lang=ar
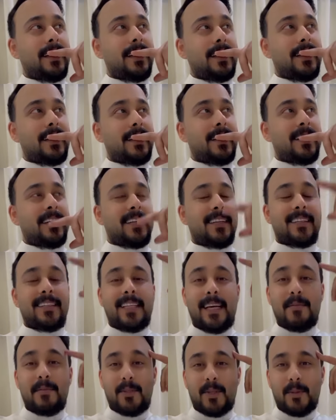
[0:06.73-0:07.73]
آه،
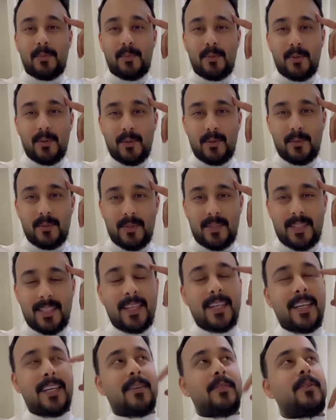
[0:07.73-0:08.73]
دائما تحبون العلوم
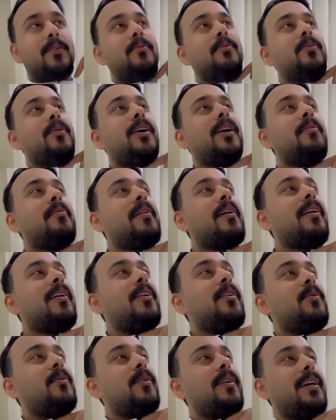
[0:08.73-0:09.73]
الزينة وتحبون الأخبار
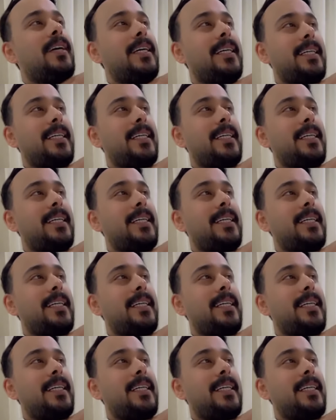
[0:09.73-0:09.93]
الحلوة